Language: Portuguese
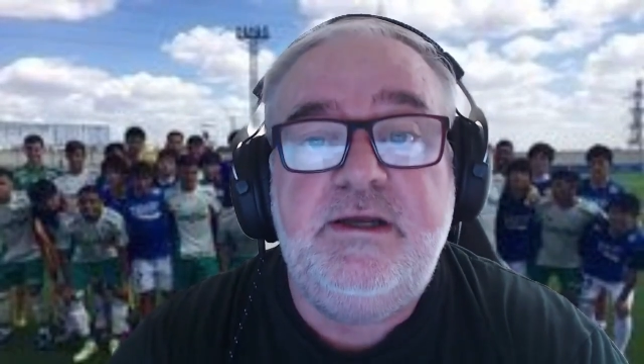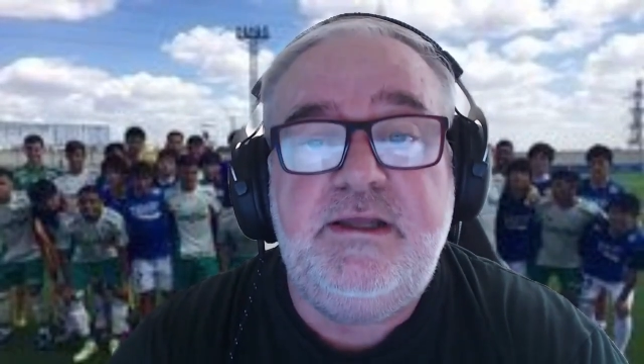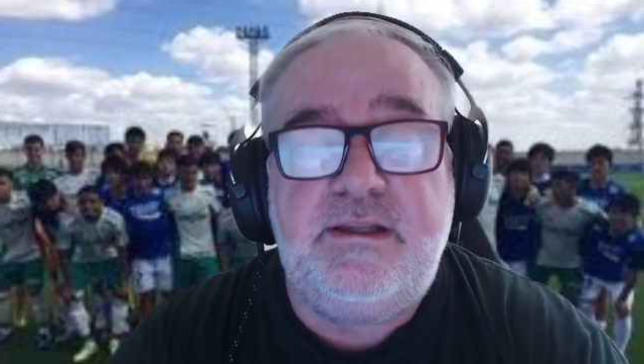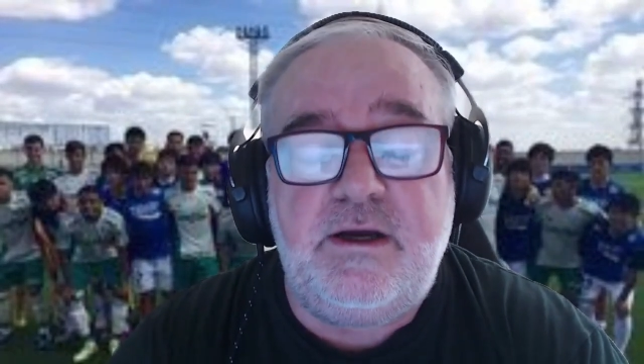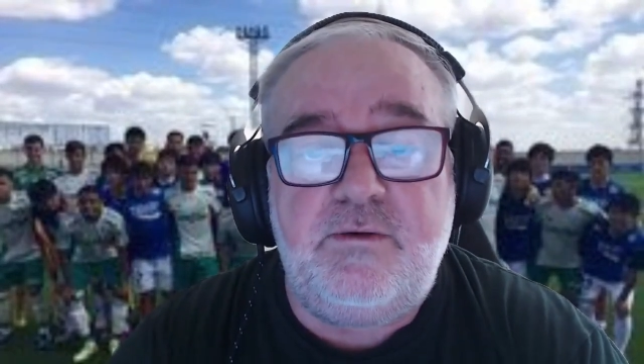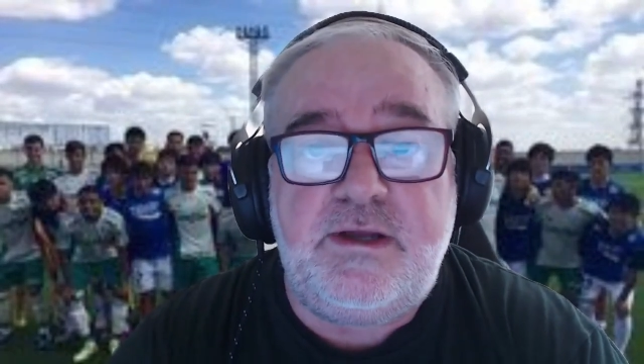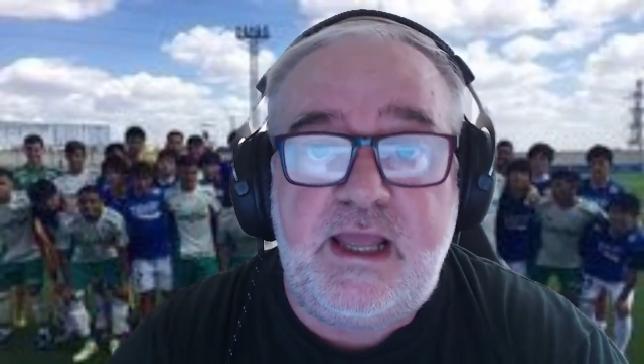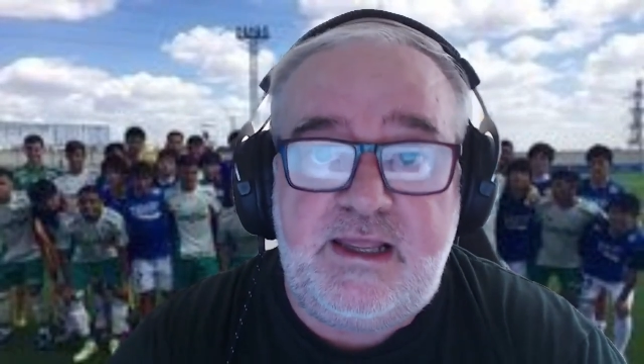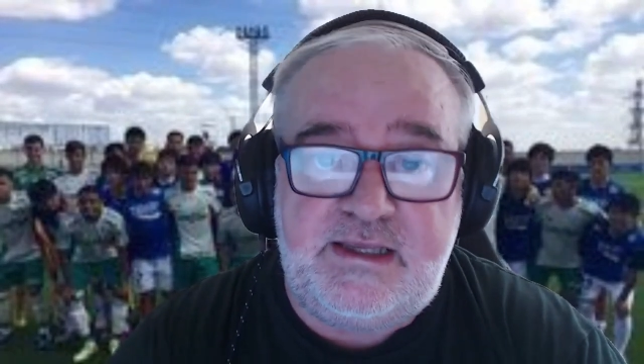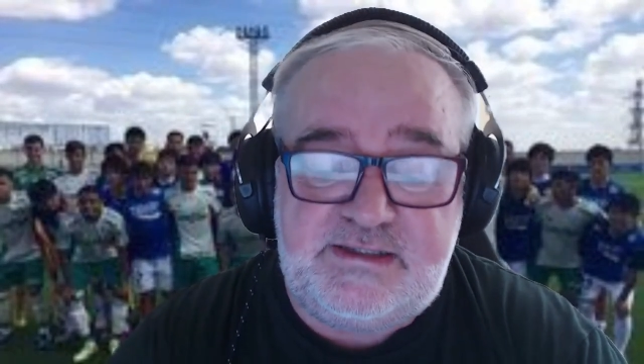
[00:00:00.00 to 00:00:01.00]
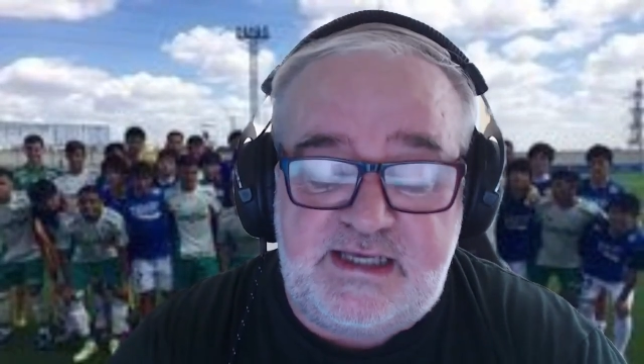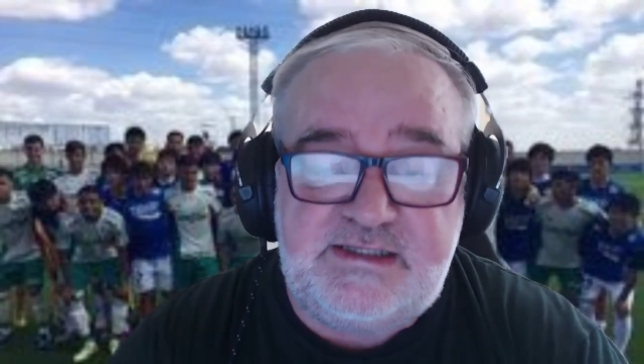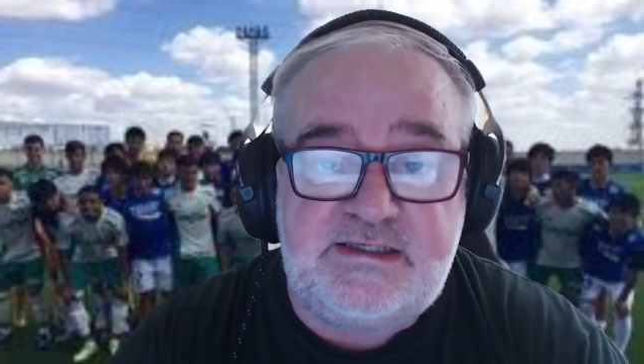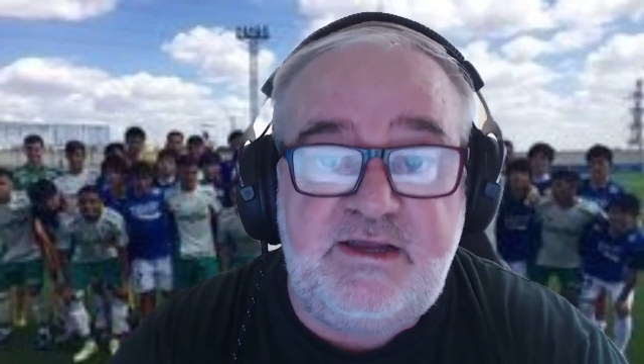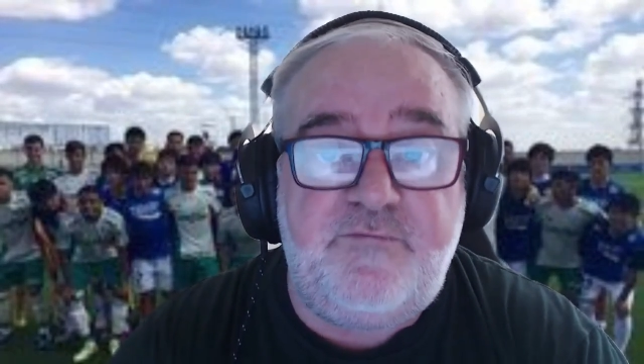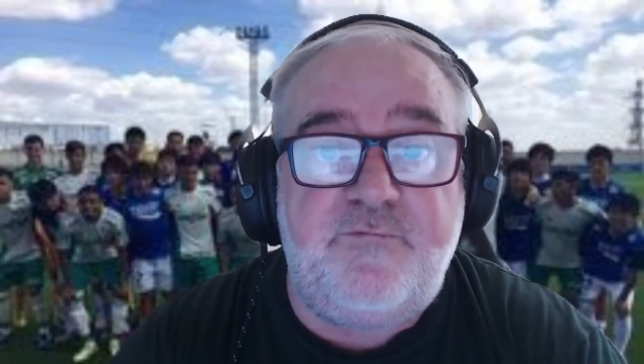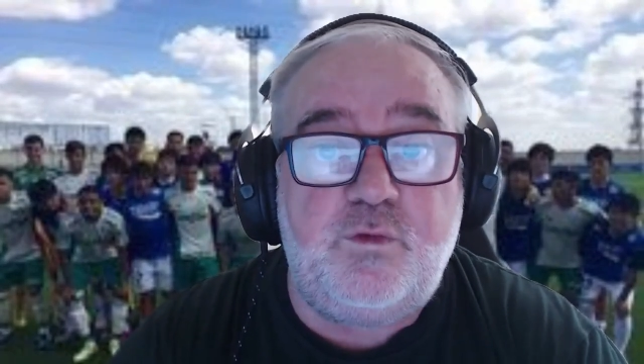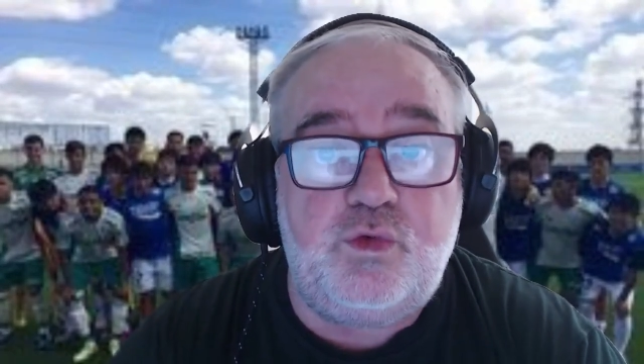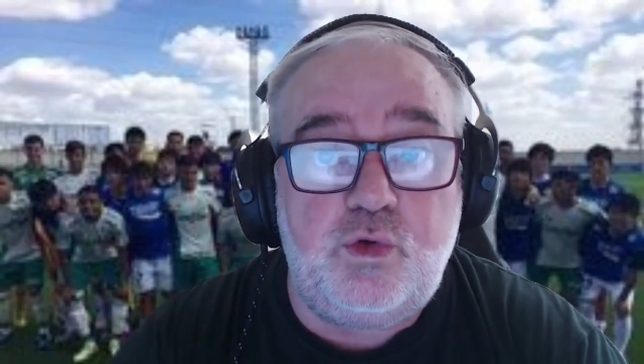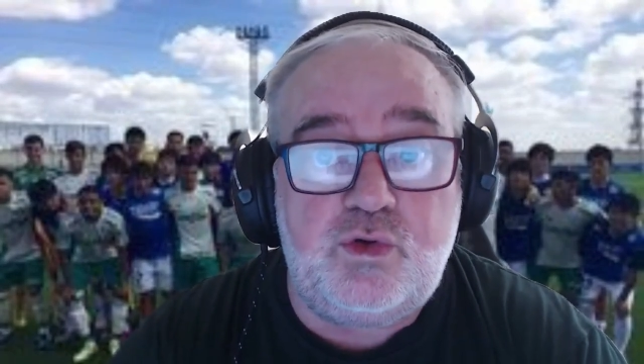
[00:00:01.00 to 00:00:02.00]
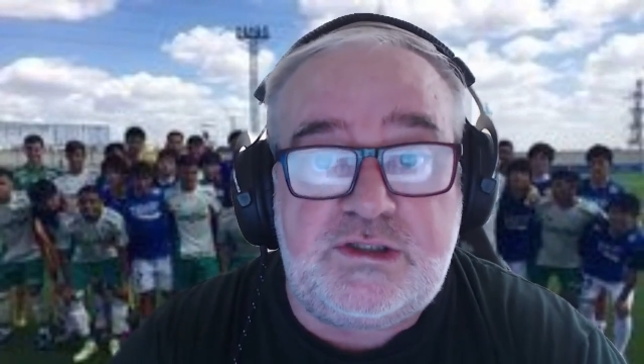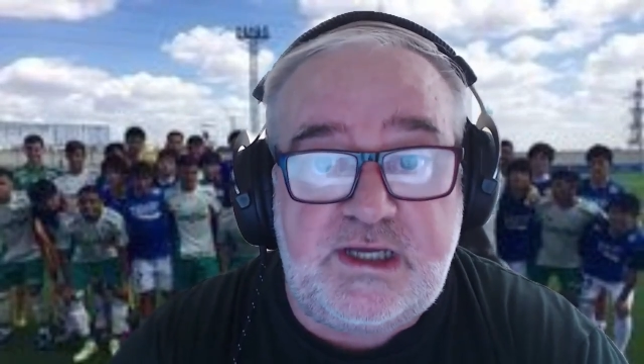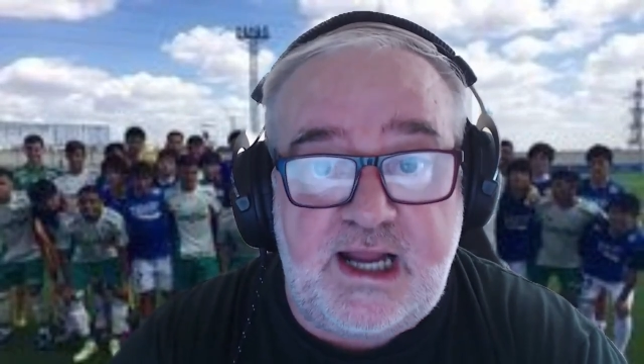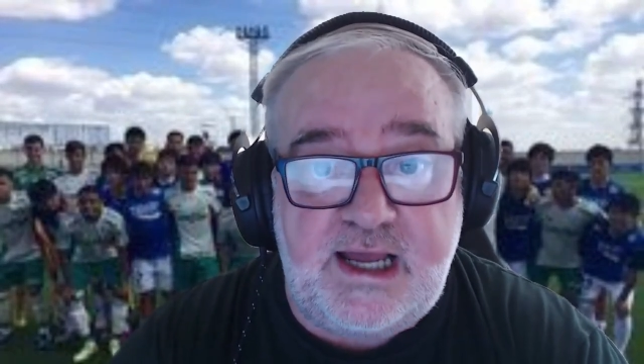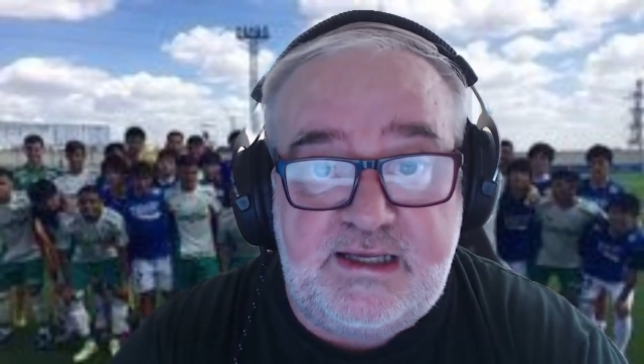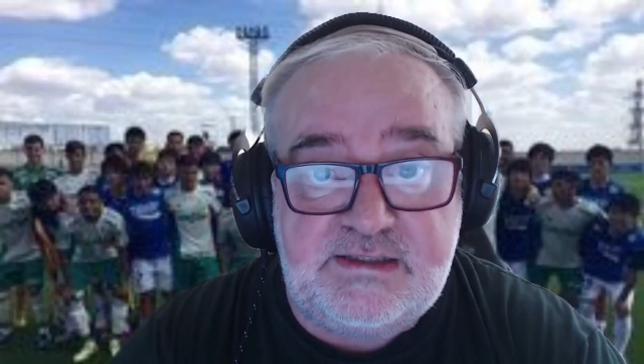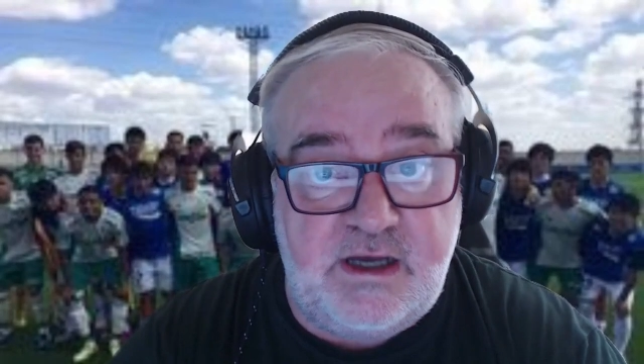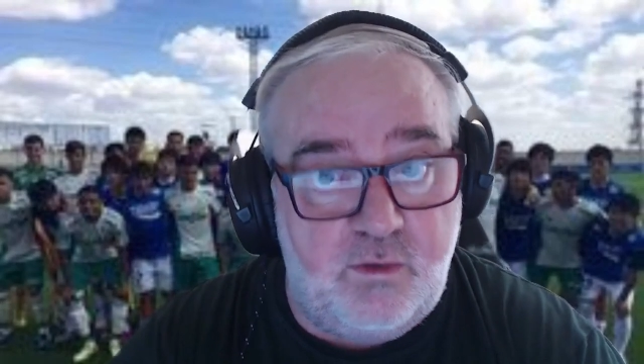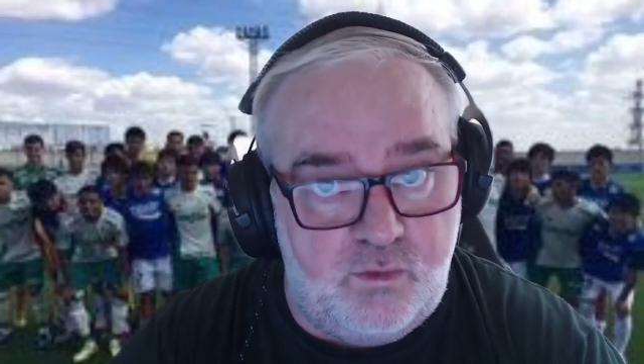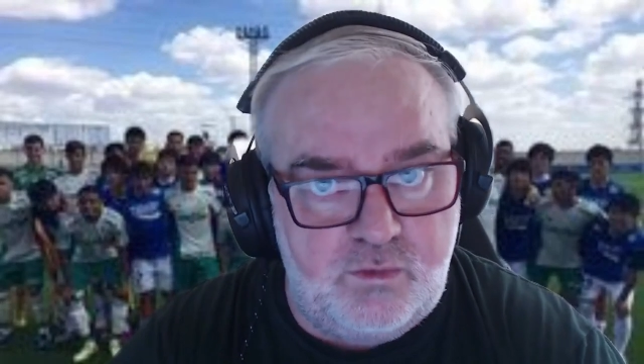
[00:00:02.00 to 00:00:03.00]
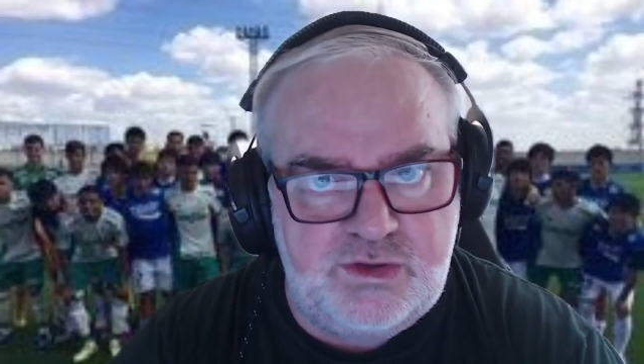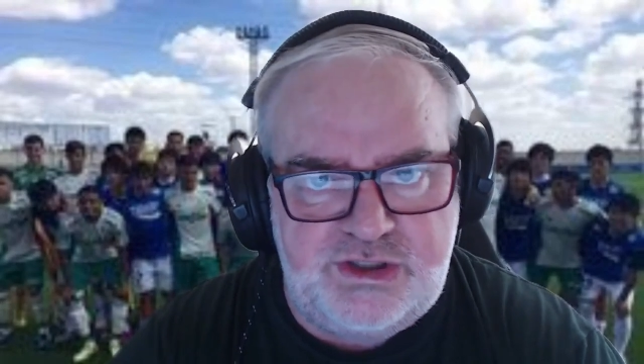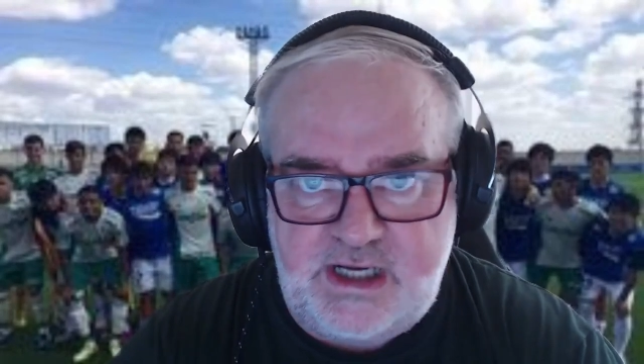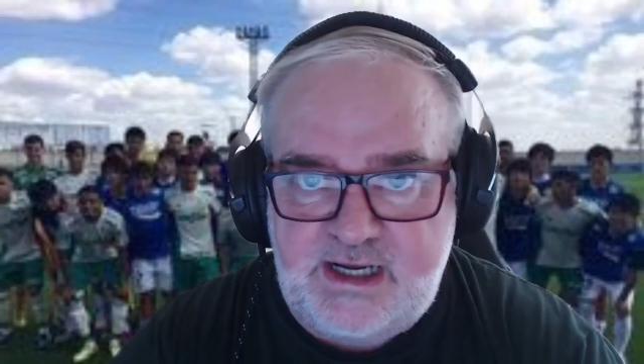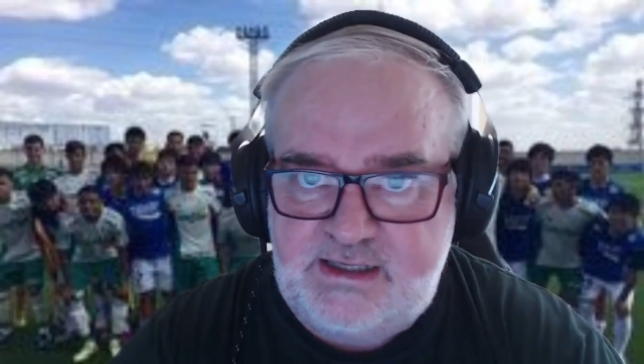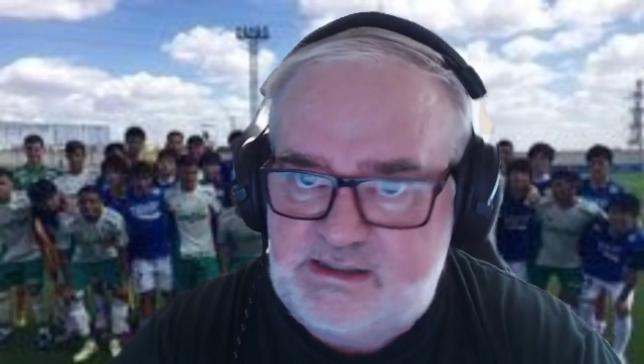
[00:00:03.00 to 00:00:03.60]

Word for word: Então, quem quiser assistir futuros craques, alguns já